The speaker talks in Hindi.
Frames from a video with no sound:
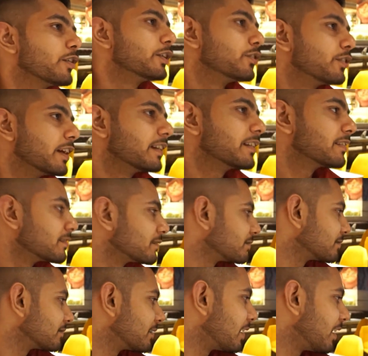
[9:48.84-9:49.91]
वन टू टेन
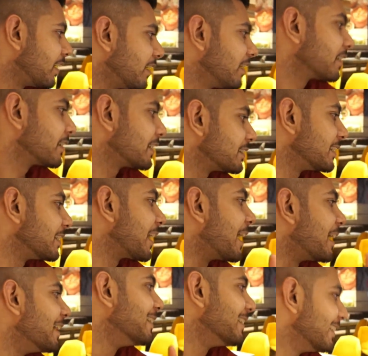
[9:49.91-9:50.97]
कितनी
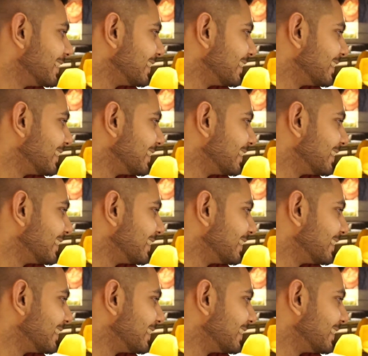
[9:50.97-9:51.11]
टायर्ड है